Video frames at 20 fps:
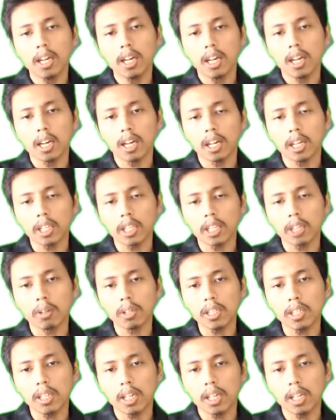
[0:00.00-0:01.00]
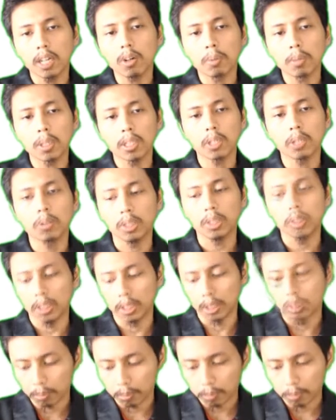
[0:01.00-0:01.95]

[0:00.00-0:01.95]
uh, teori dari Copernicus ini.